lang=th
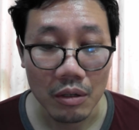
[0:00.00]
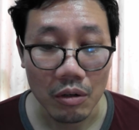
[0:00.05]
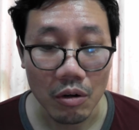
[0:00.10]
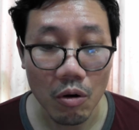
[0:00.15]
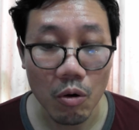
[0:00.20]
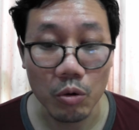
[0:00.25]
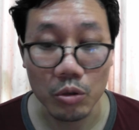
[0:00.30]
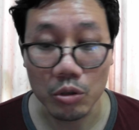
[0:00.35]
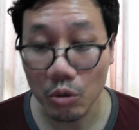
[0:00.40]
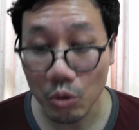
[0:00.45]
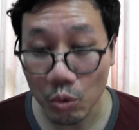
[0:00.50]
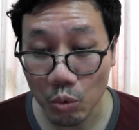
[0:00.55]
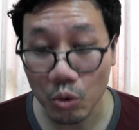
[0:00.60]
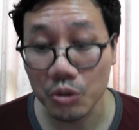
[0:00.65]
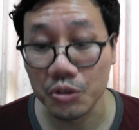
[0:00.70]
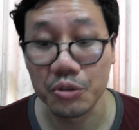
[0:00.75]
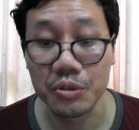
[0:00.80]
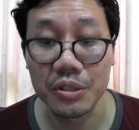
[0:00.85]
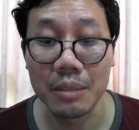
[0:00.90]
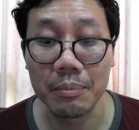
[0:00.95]
ก็คงต้องดูคุ
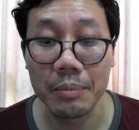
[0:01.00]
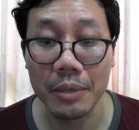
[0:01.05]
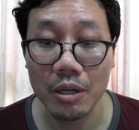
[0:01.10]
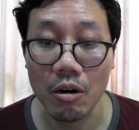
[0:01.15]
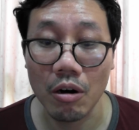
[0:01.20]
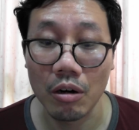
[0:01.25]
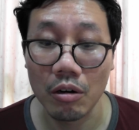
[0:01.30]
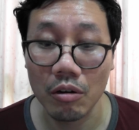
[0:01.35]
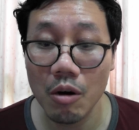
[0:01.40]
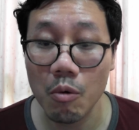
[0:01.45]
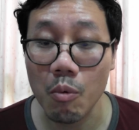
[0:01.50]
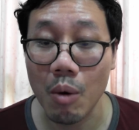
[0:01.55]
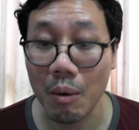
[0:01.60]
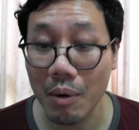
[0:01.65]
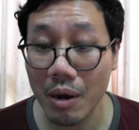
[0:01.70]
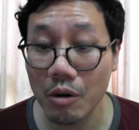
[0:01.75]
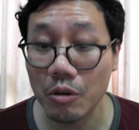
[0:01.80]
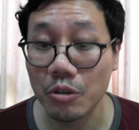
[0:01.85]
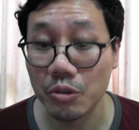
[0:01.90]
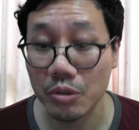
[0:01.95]
ณสุทินไปก่อนแล้วก็หวัง
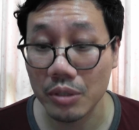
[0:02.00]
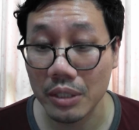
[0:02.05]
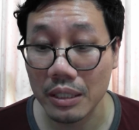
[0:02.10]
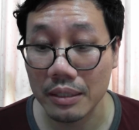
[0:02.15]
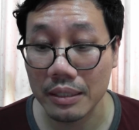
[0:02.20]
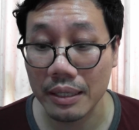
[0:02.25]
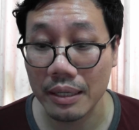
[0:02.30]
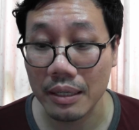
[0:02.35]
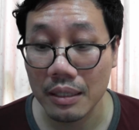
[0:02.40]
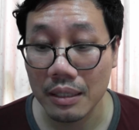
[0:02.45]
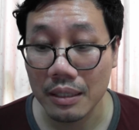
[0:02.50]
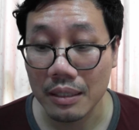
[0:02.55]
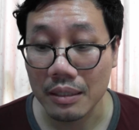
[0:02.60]
ว่าคุณสุทินเนี่ย